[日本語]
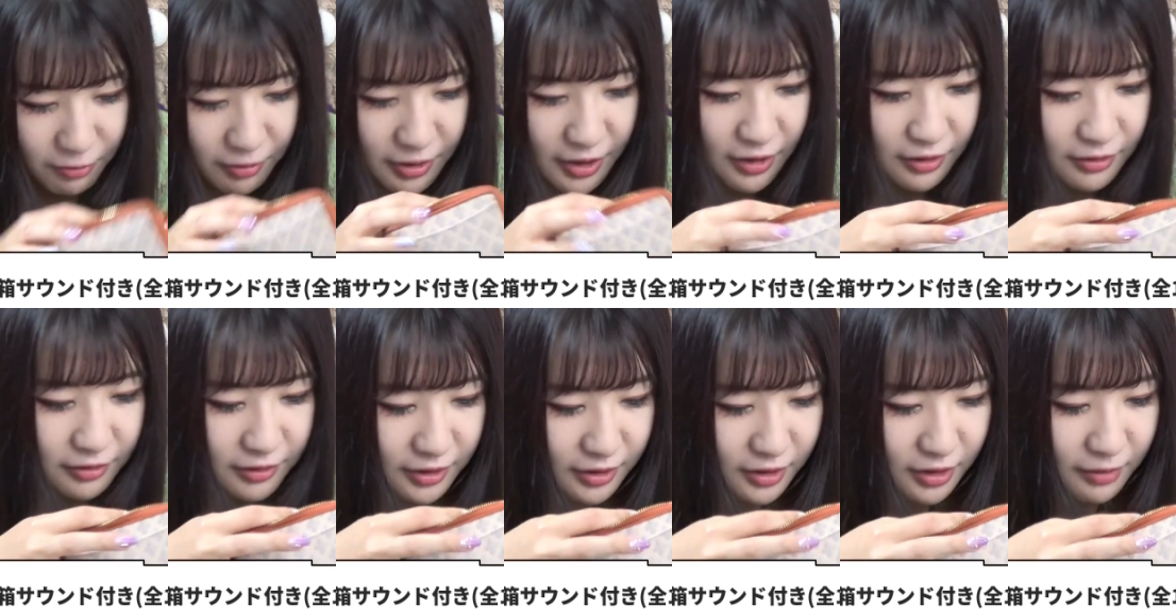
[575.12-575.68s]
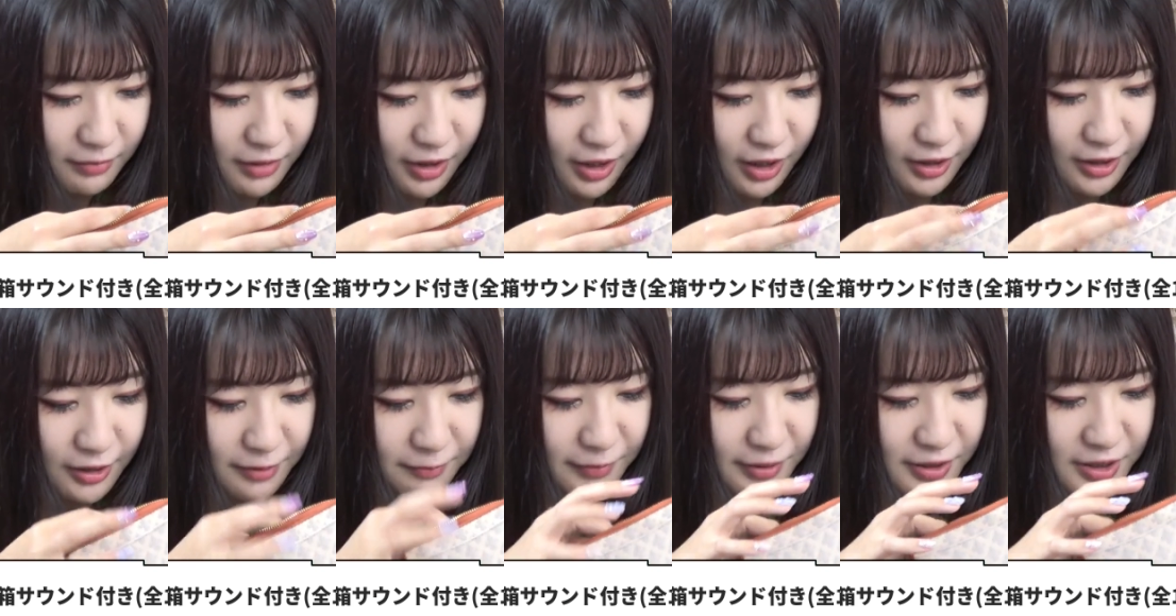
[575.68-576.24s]
500円玉
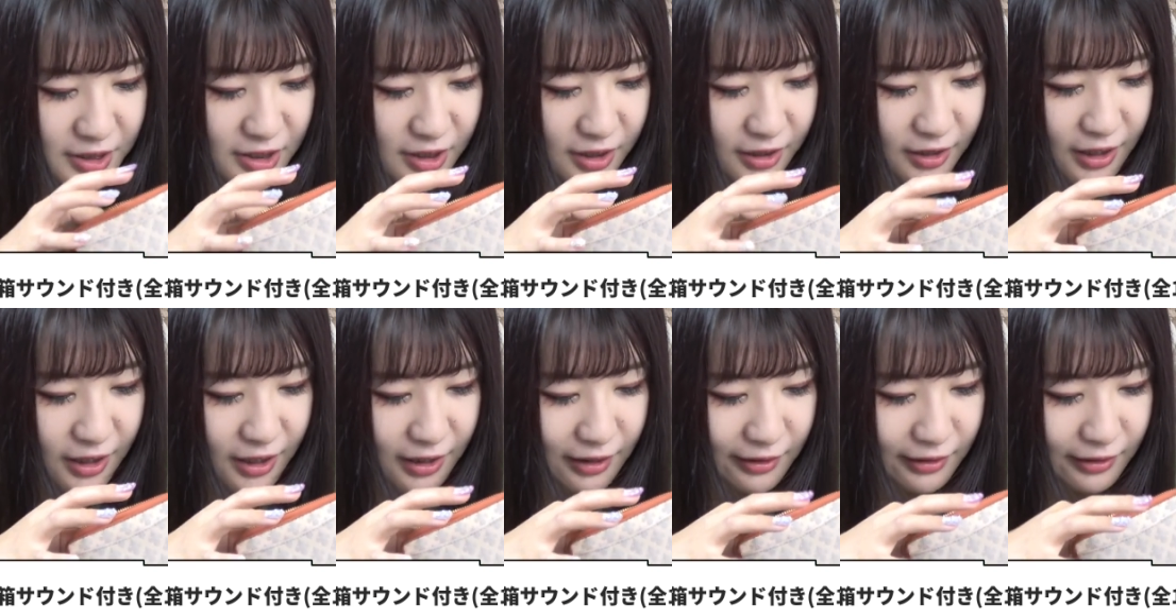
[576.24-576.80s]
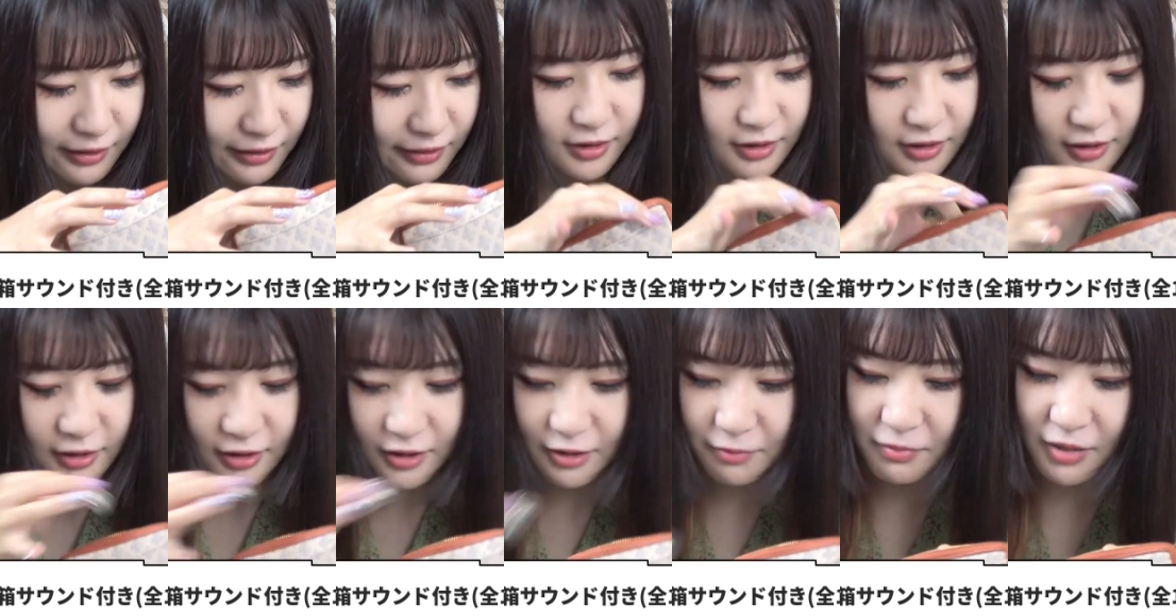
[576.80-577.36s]
ありましたね
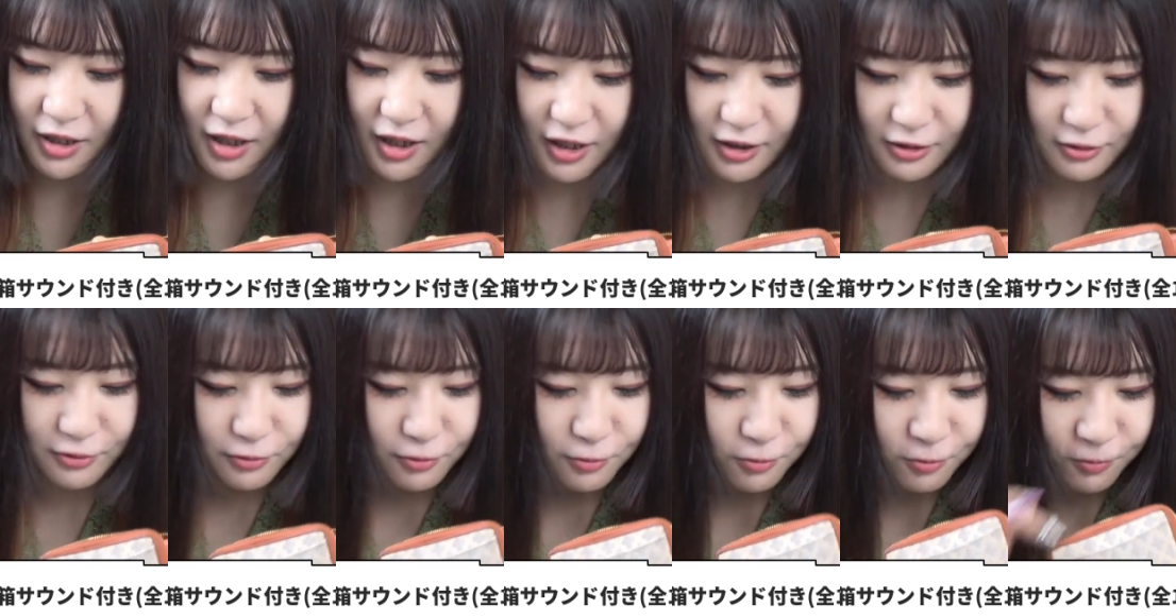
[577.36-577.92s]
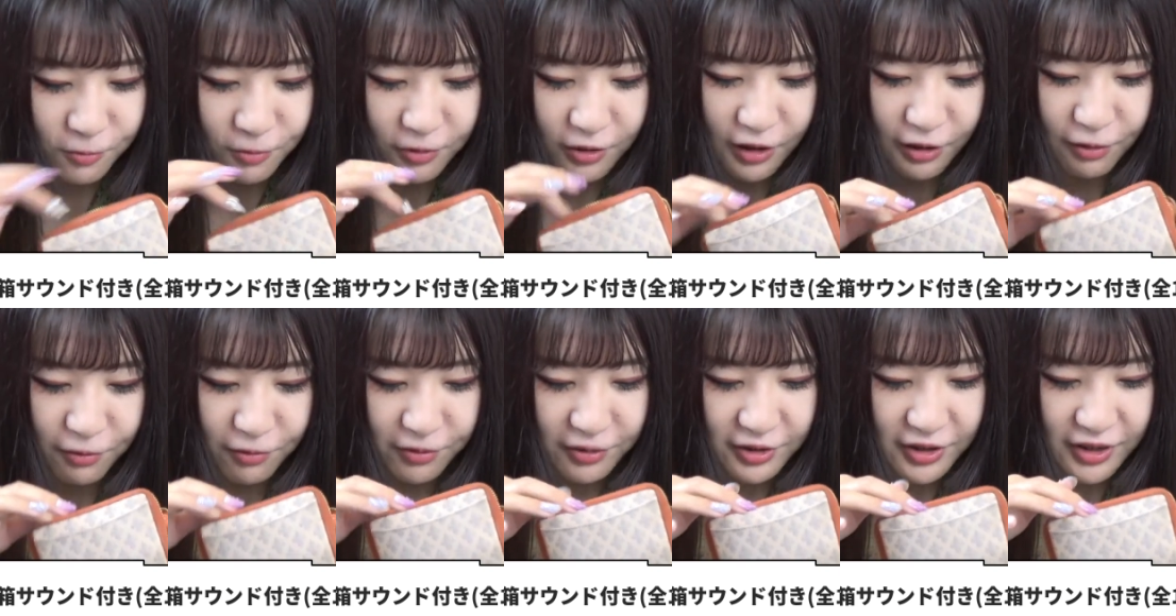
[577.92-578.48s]
今ある効
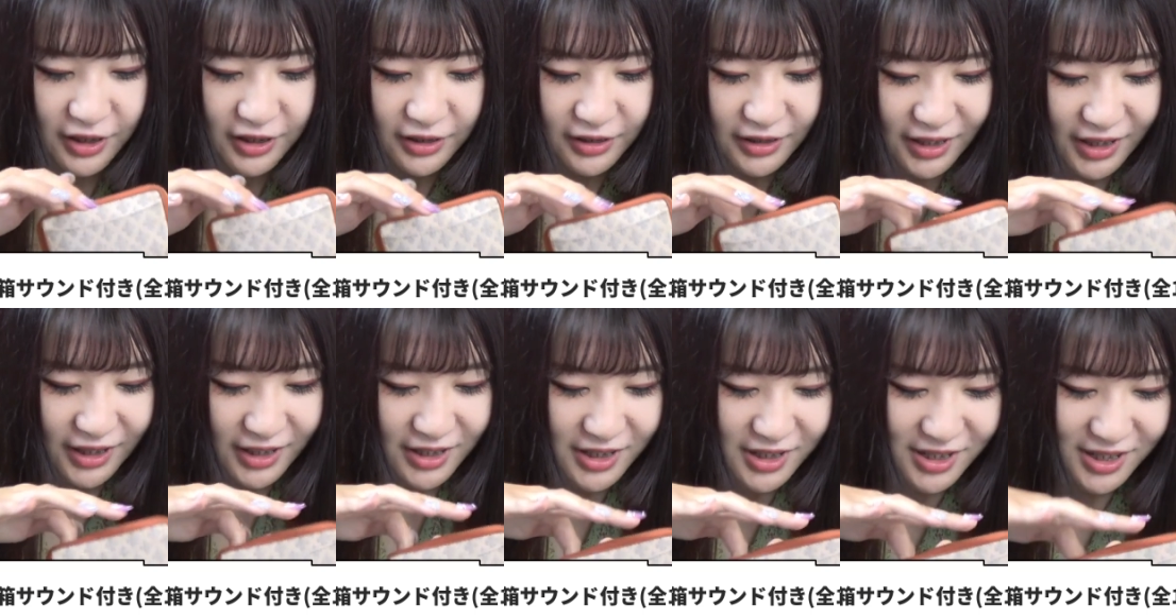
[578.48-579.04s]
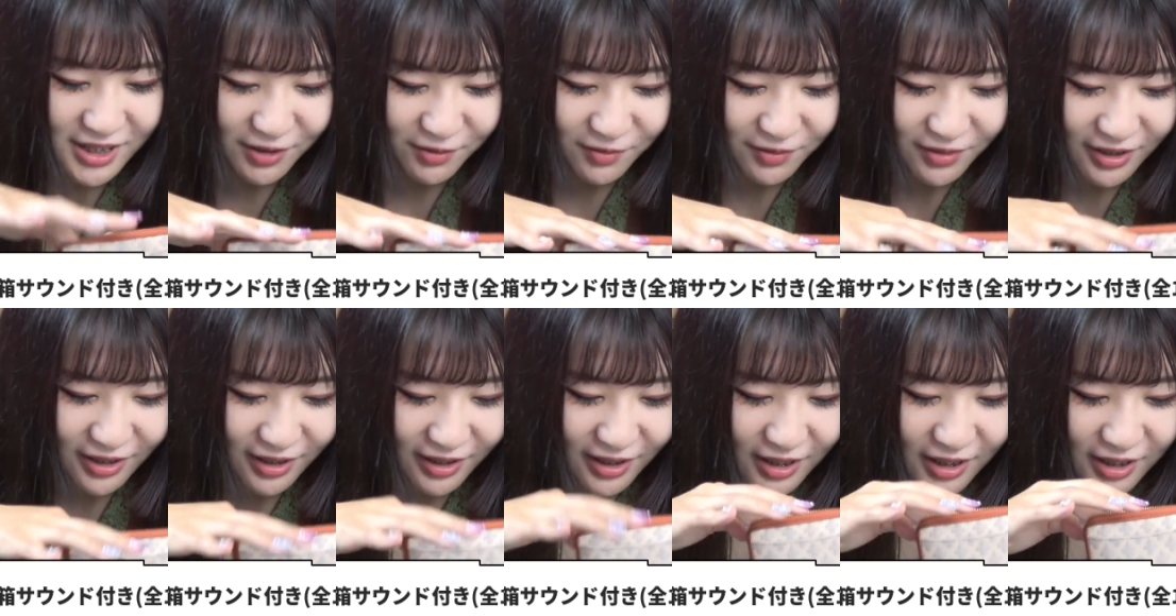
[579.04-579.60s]
果を入れていっちゃおう
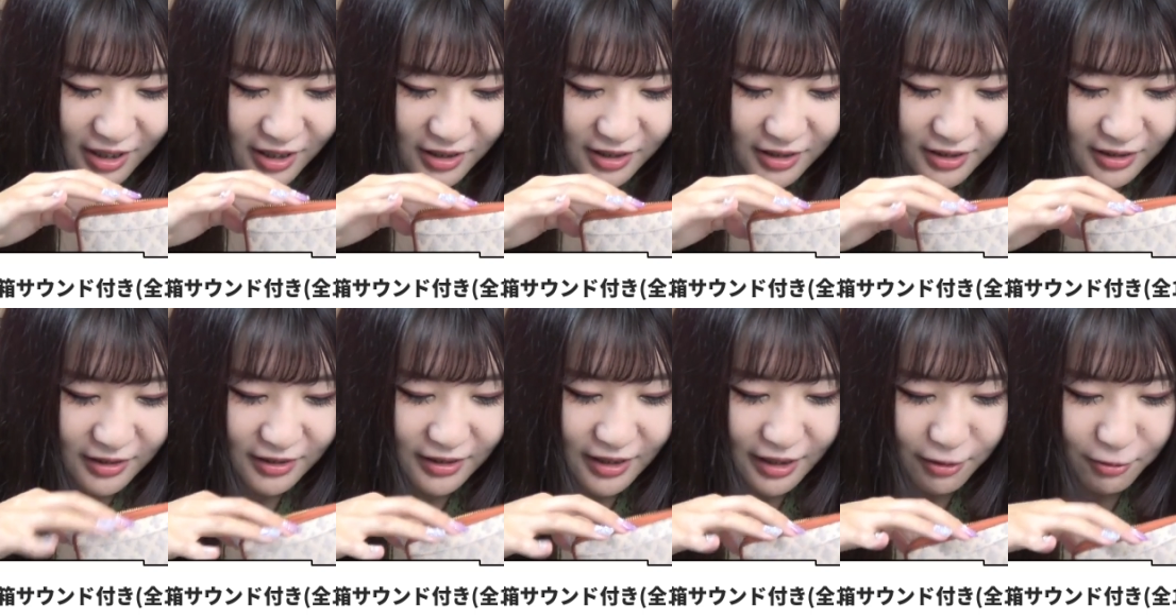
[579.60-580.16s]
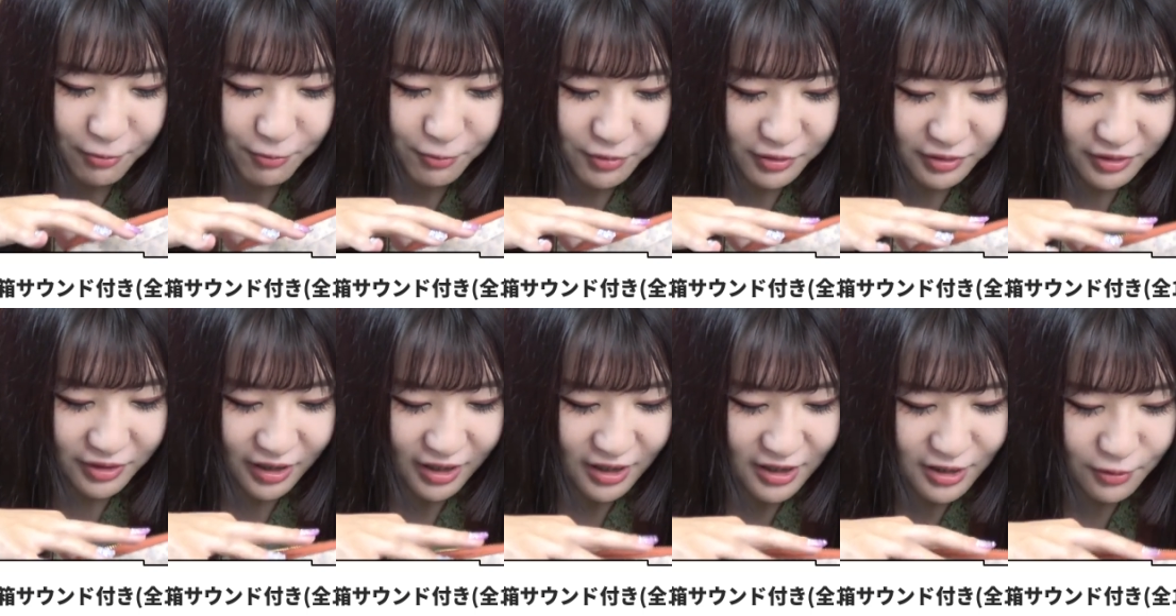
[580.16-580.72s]
かなって思っ
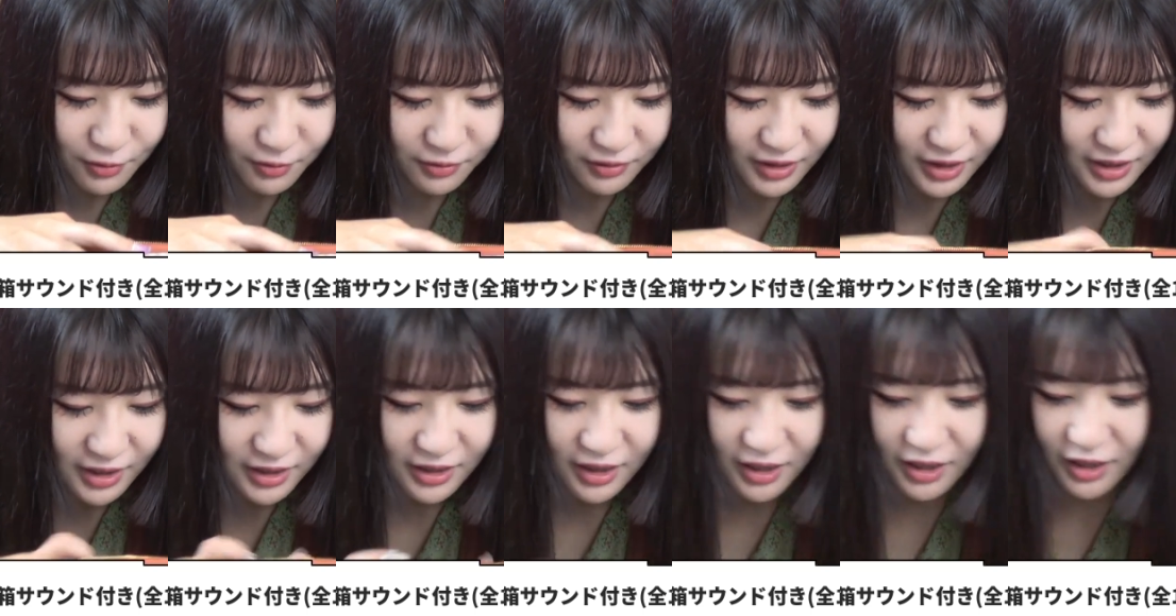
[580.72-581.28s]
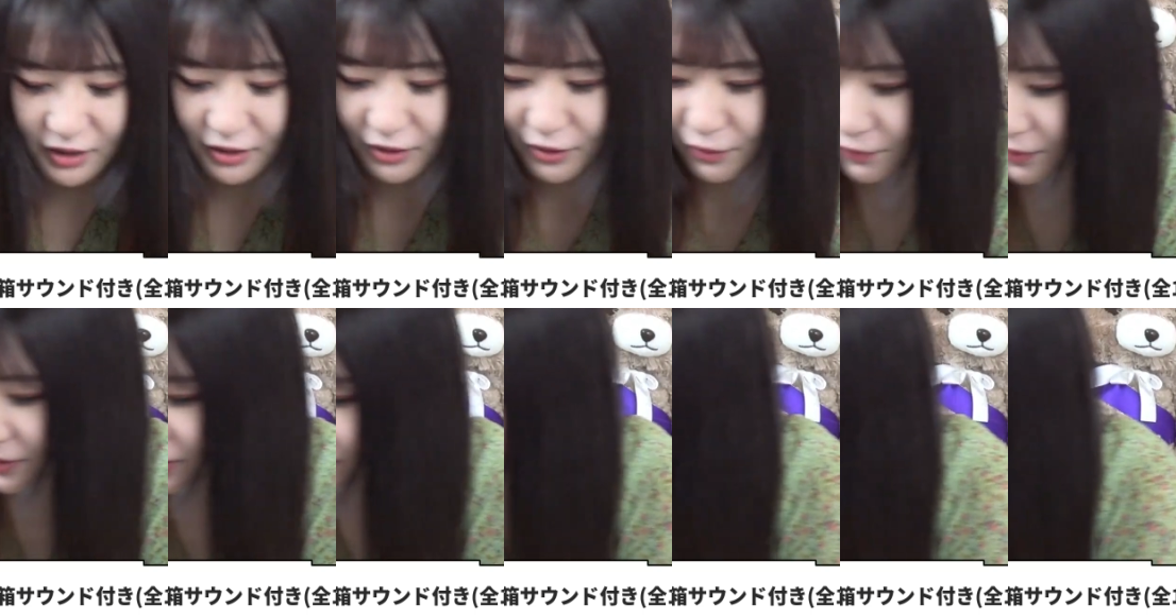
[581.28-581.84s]
たらそんなになかった
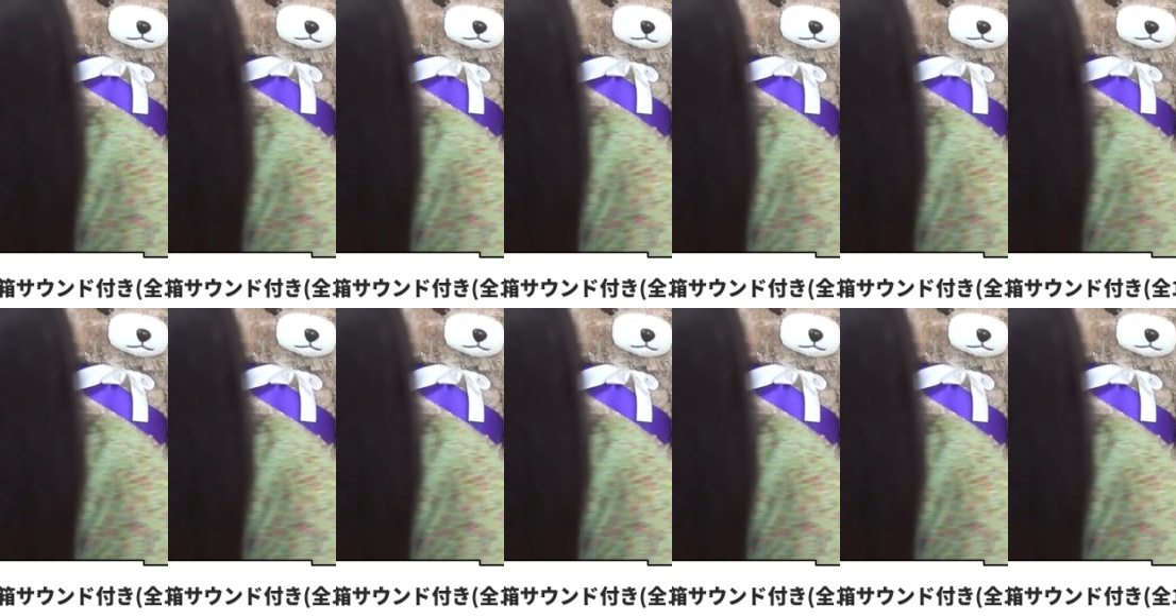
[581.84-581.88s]
わ